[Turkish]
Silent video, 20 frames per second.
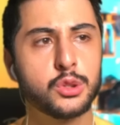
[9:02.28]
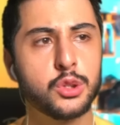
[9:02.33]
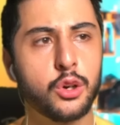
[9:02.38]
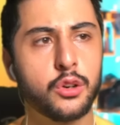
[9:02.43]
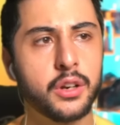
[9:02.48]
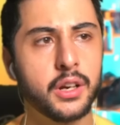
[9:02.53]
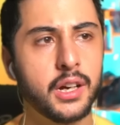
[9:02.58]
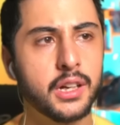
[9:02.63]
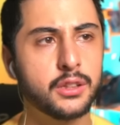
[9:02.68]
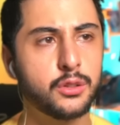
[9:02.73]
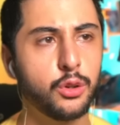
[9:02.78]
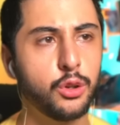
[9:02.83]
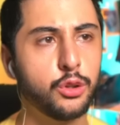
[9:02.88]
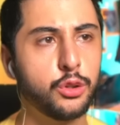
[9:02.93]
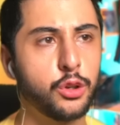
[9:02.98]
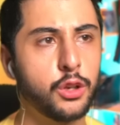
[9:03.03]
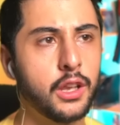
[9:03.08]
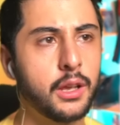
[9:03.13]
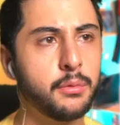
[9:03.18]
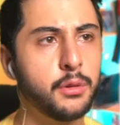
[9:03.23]
Bu çok rahat
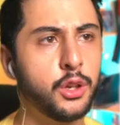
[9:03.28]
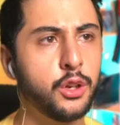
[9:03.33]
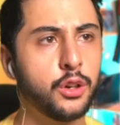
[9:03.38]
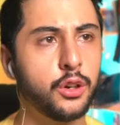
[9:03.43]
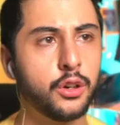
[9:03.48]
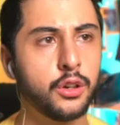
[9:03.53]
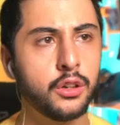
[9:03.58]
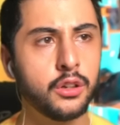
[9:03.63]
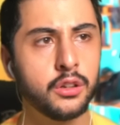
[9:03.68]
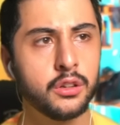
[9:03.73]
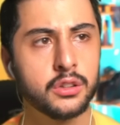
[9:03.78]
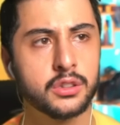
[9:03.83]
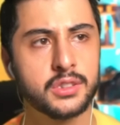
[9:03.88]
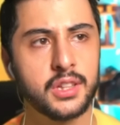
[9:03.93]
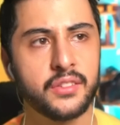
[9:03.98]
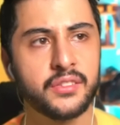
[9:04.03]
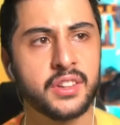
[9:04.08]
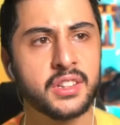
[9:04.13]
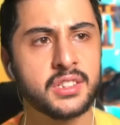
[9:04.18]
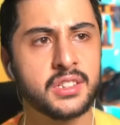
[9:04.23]
öldürülebiliyor.
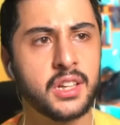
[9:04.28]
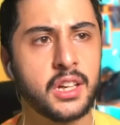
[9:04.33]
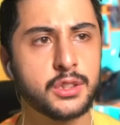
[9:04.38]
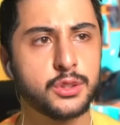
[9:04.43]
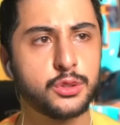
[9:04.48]
Sen nasıl